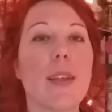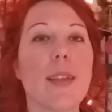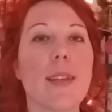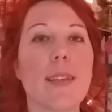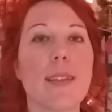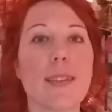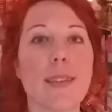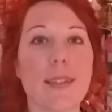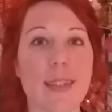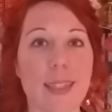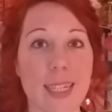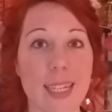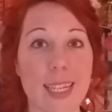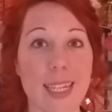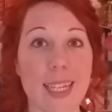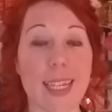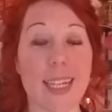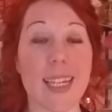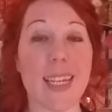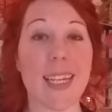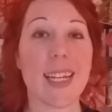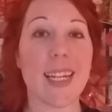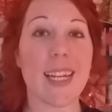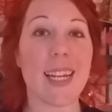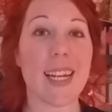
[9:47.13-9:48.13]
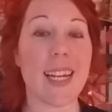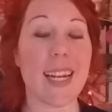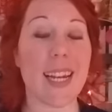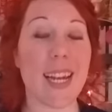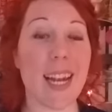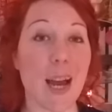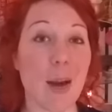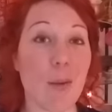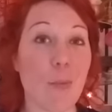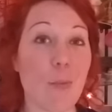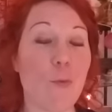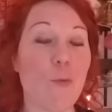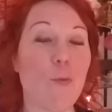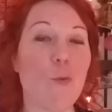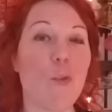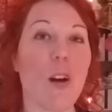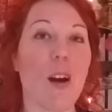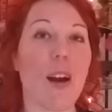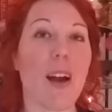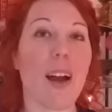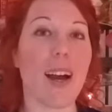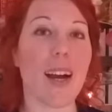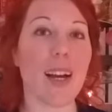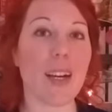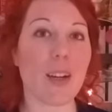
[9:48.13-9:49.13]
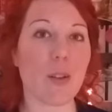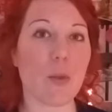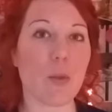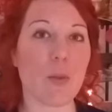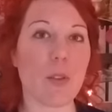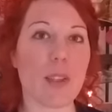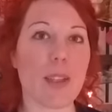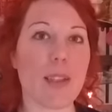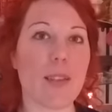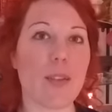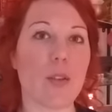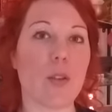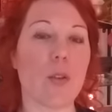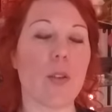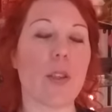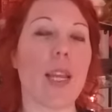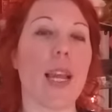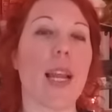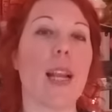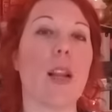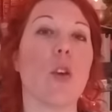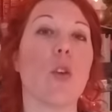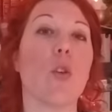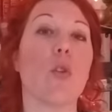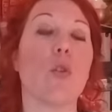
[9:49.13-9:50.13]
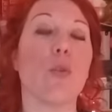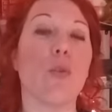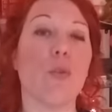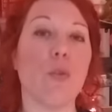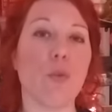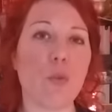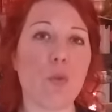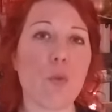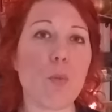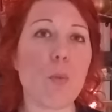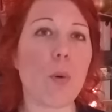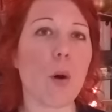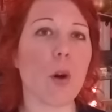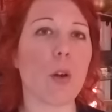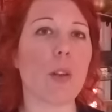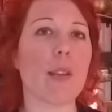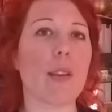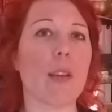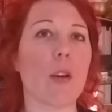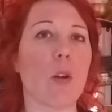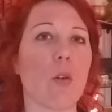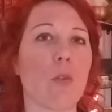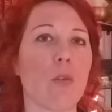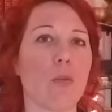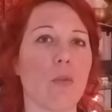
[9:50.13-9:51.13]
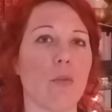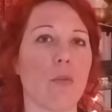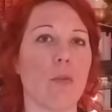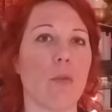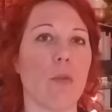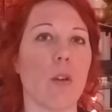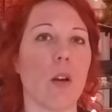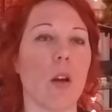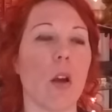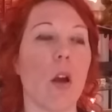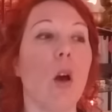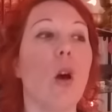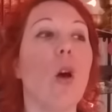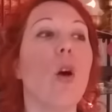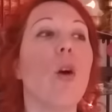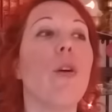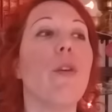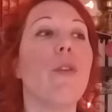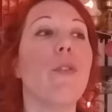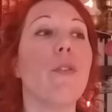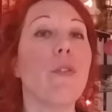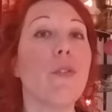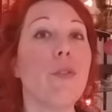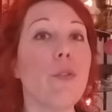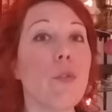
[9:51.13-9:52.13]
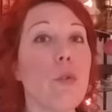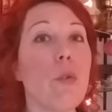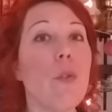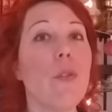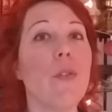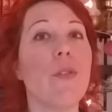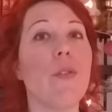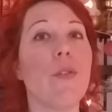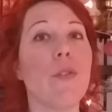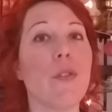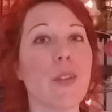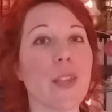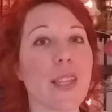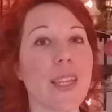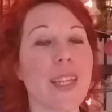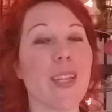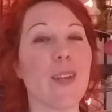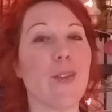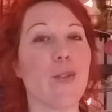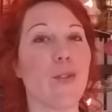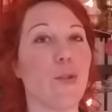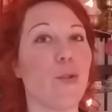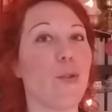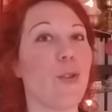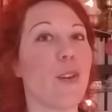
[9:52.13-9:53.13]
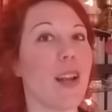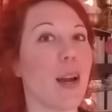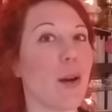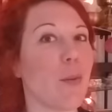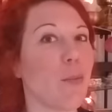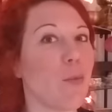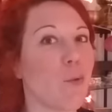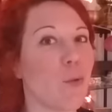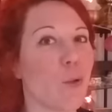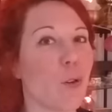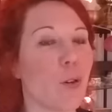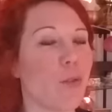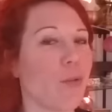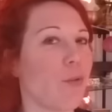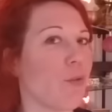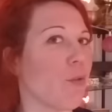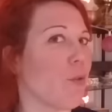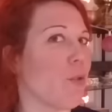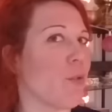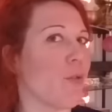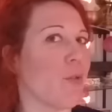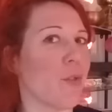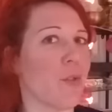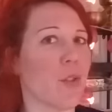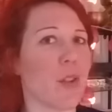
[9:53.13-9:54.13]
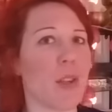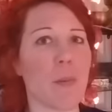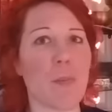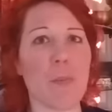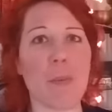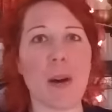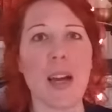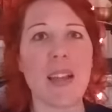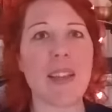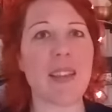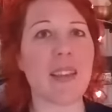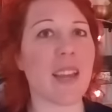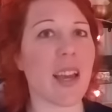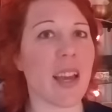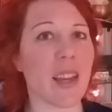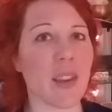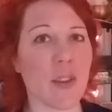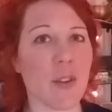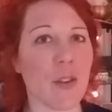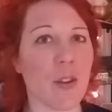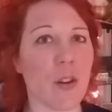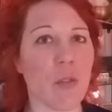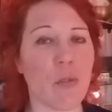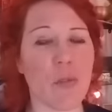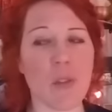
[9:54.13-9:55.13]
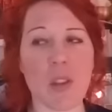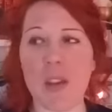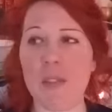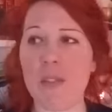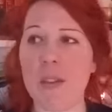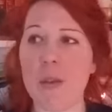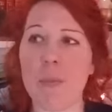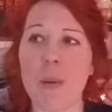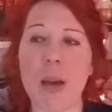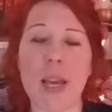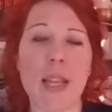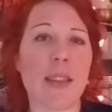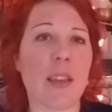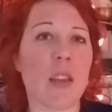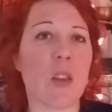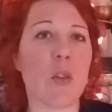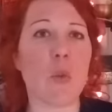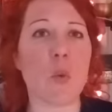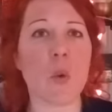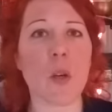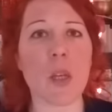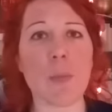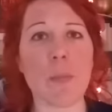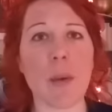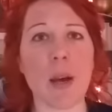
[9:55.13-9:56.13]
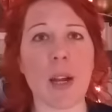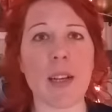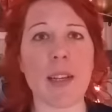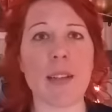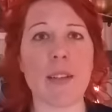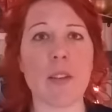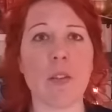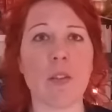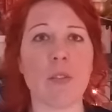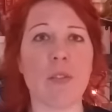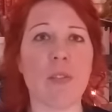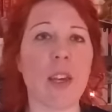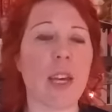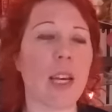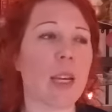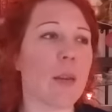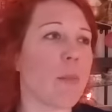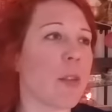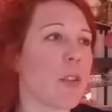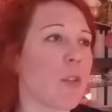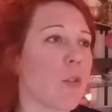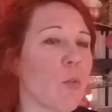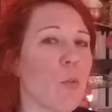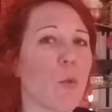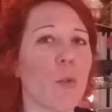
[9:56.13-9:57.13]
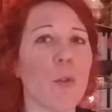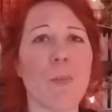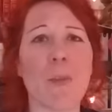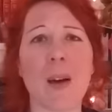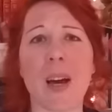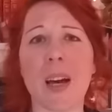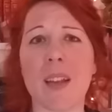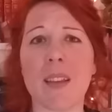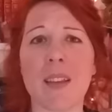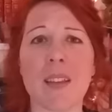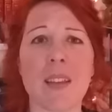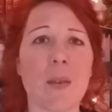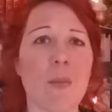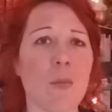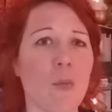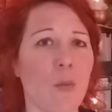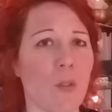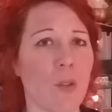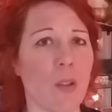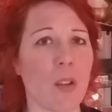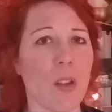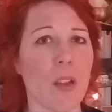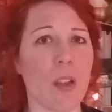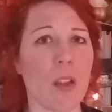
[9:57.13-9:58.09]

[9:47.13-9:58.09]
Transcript: C'est l'amour inconditionnel que vous portez en vous. Vous venez de l'amour, vous ne venez pas d'ailleurs, vous n'avez pas été nourri par les enfers et mis au monde par un démon.